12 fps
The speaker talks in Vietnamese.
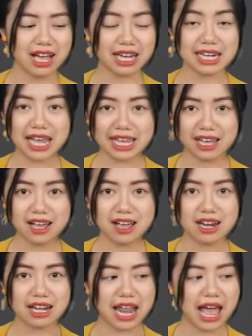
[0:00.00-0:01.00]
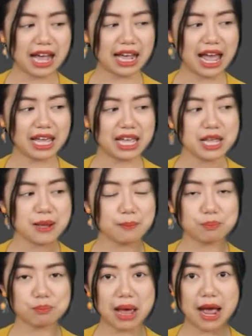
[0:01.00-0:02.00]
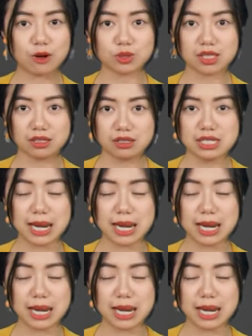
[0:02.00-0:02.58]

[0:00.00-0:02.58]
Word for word: cái này á là cái bào tử